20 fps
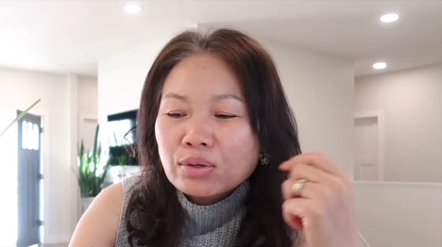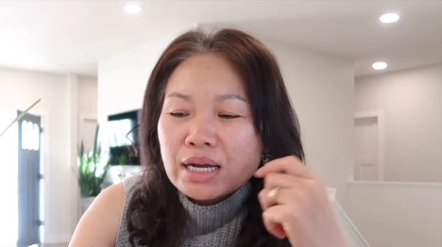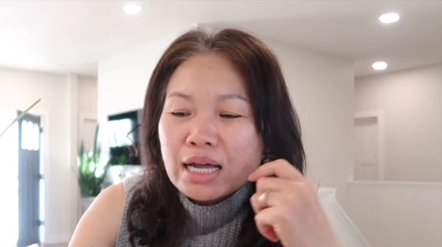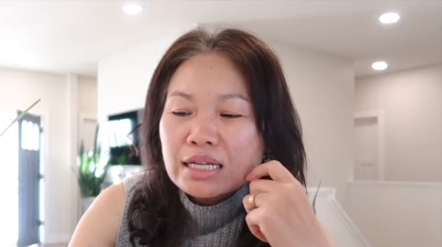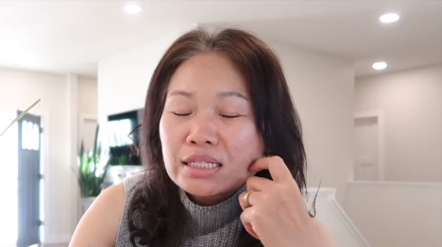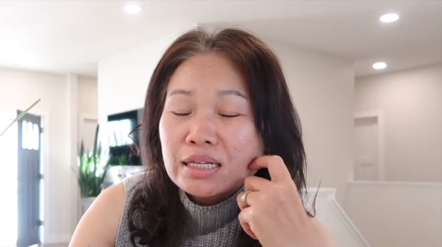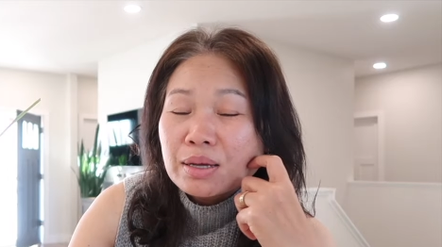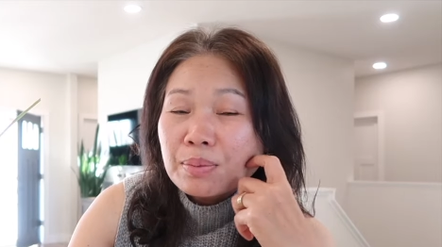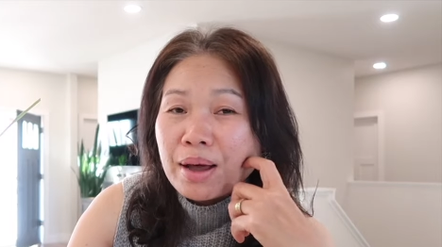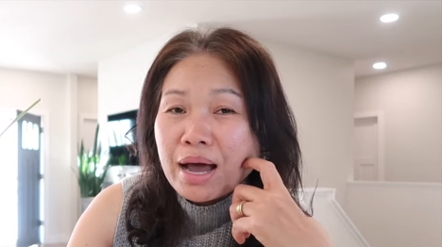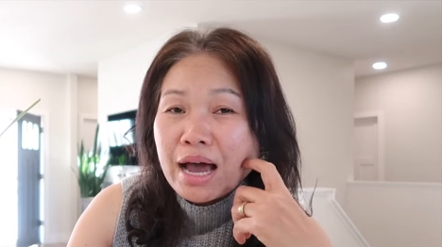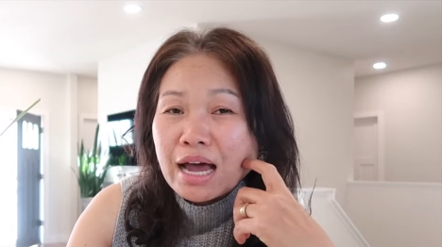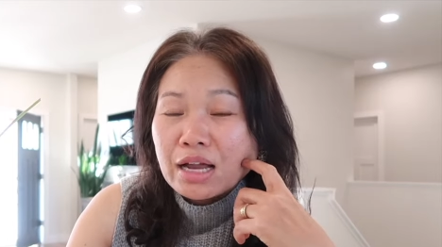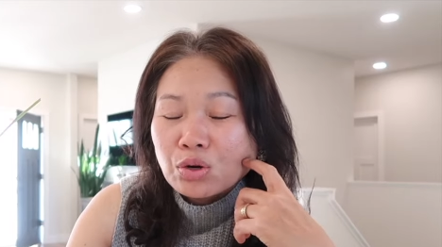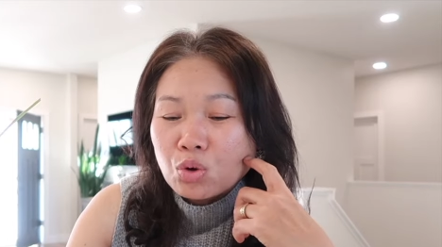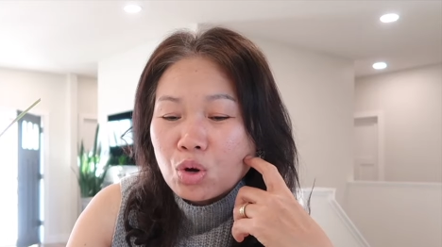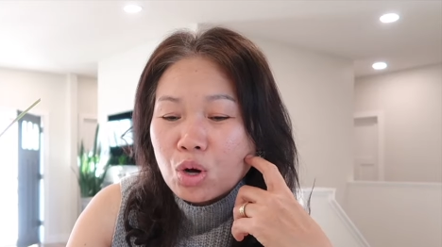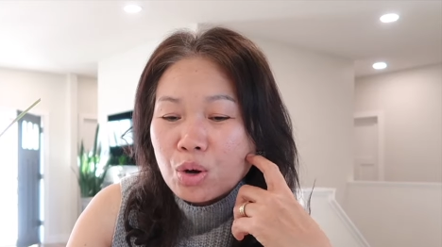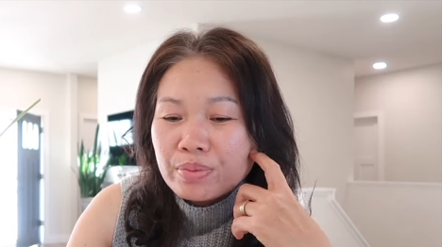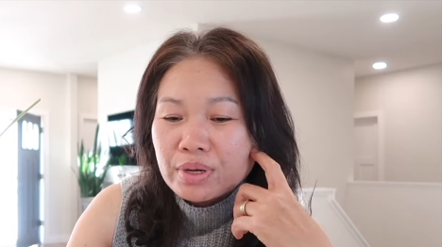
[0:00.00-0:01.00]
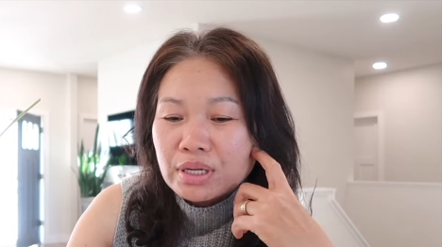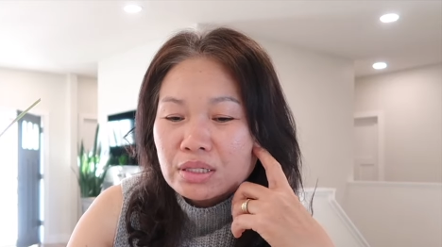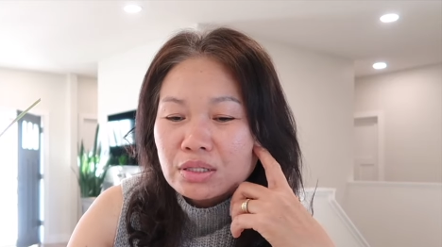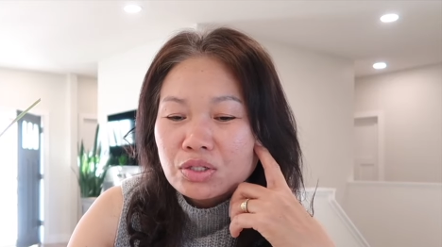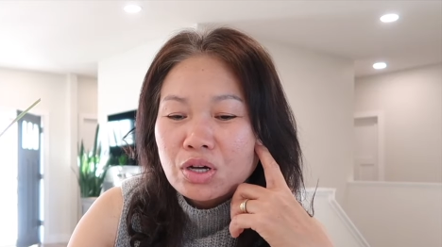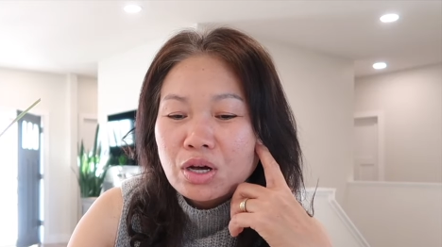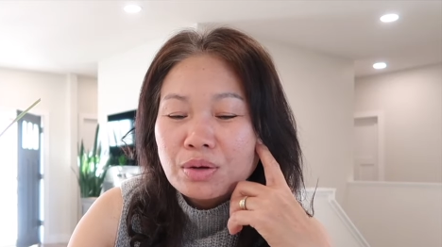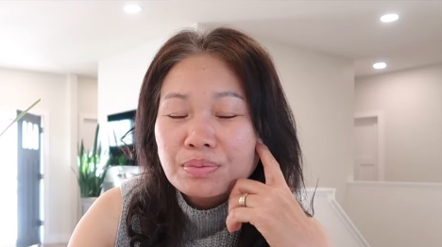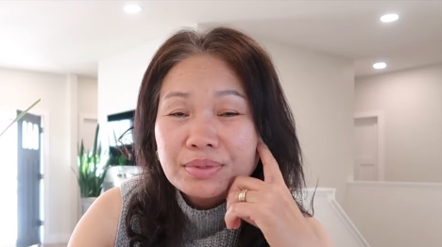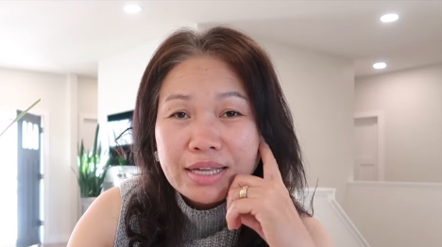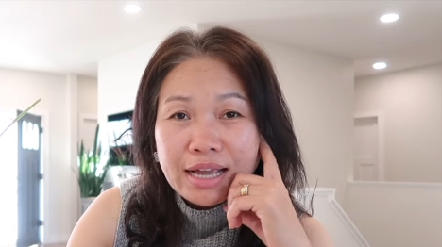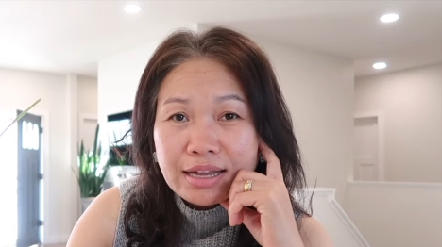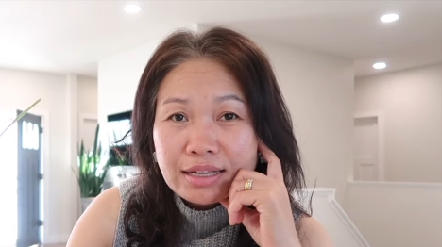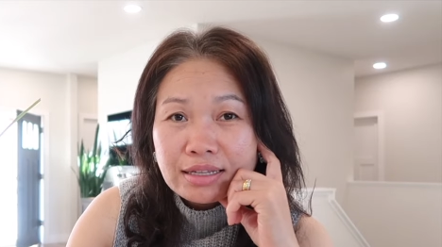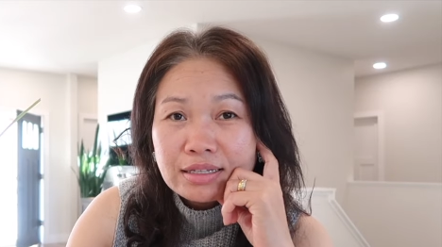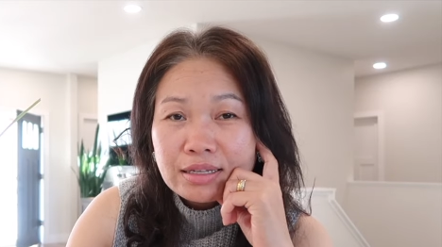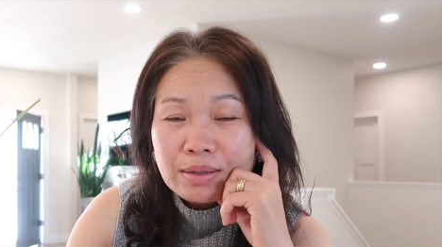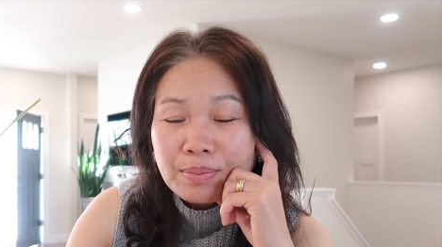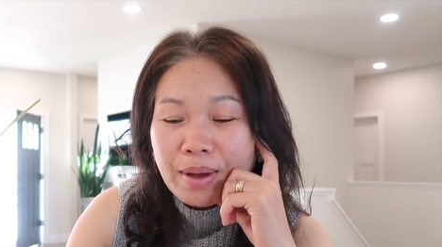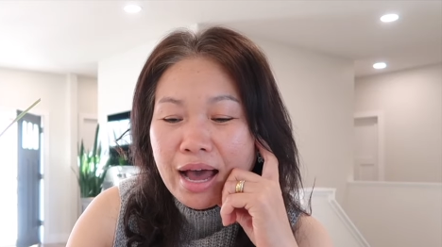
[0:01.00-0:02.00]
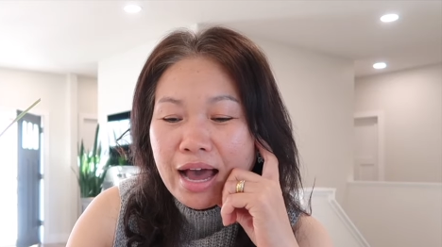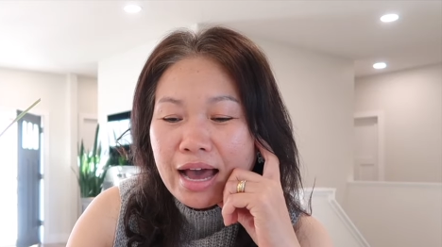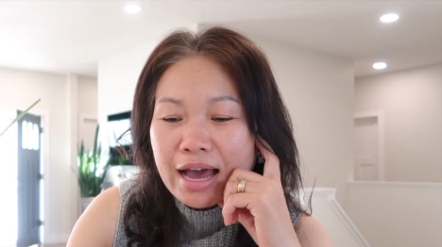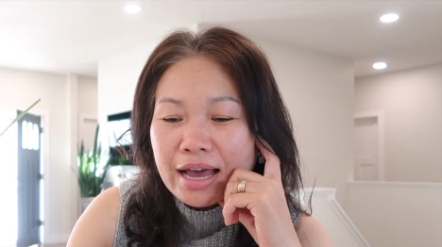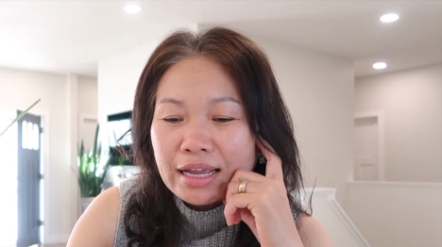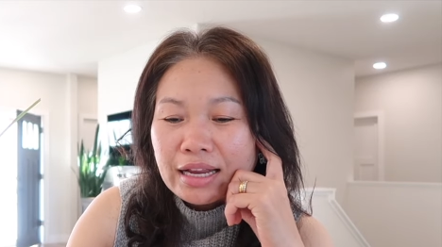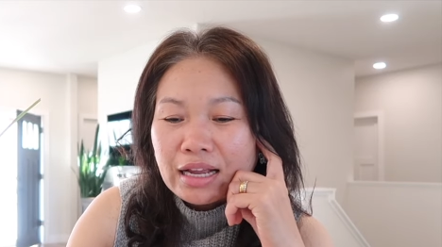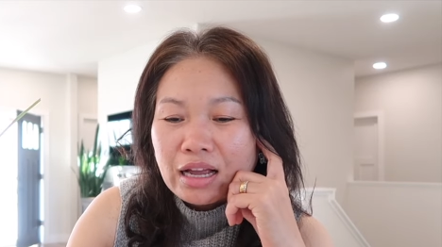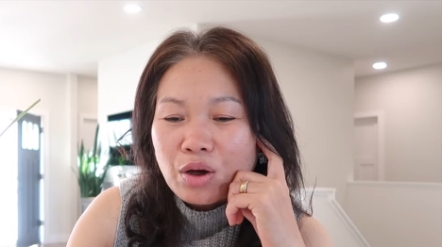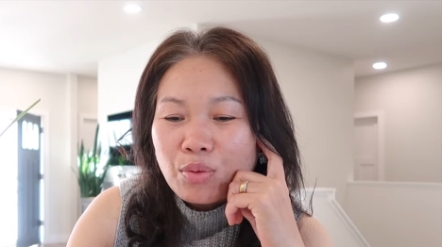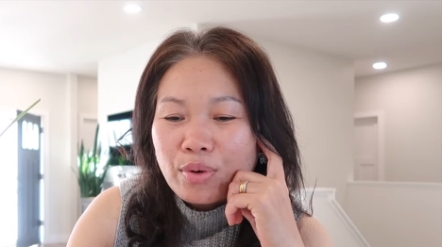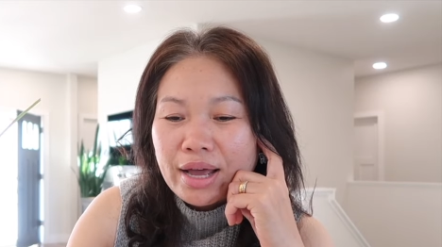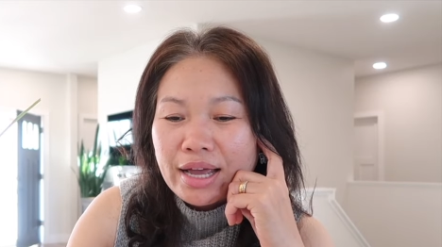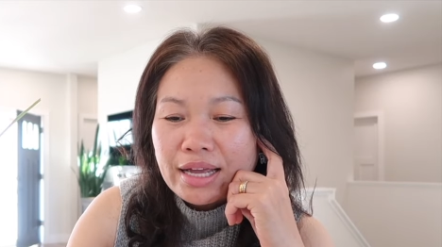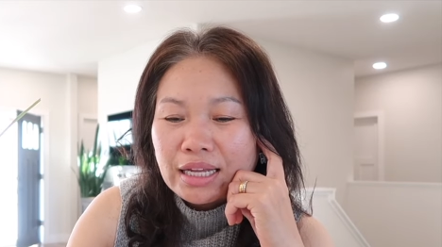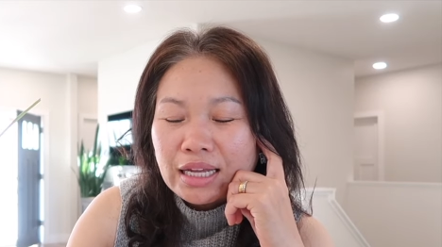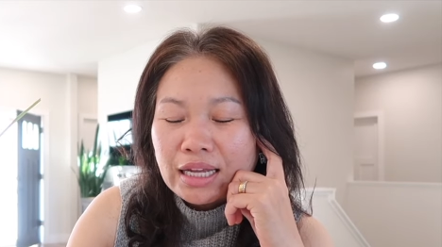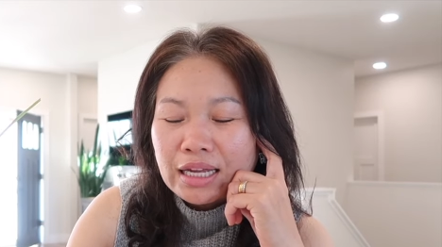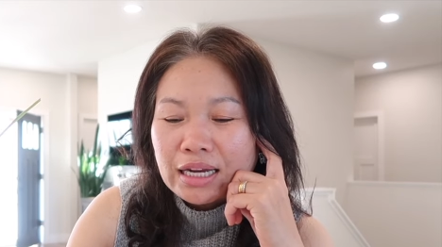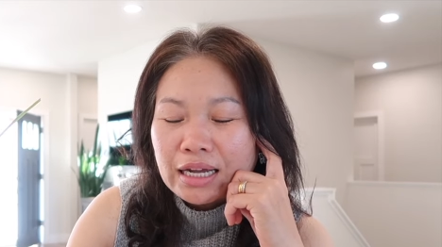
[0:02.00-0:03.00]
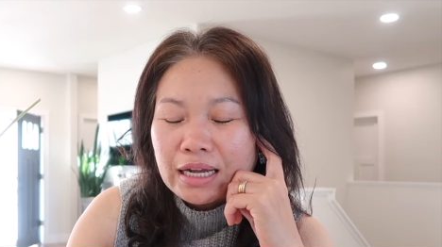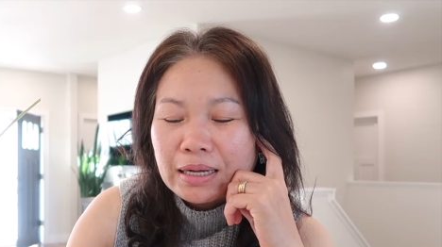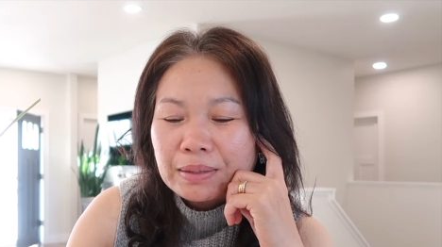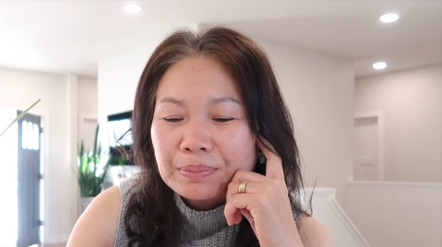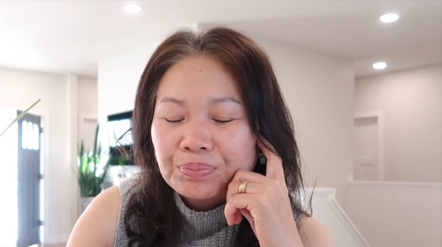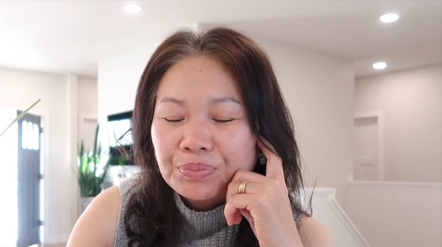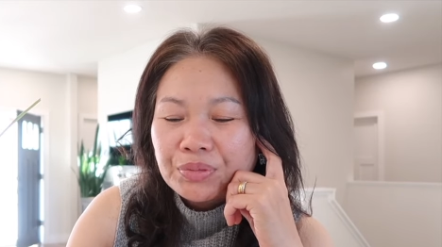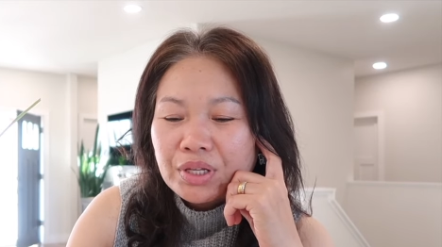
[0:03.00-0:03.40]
น่าจะผ่านความเห็นชอบจากสภาเห็นเขาว่าอย่างเงี้ยนะคะ